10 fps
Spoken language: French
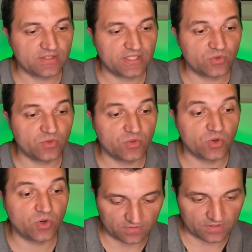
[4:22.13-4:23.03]
entêtes de
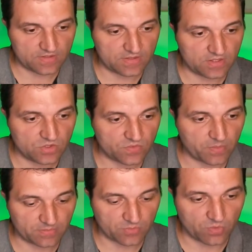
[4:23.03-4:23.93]
colonnes. Ici, je veux par
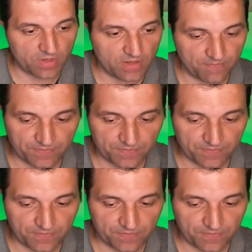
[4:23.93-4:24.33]
exemple le blé.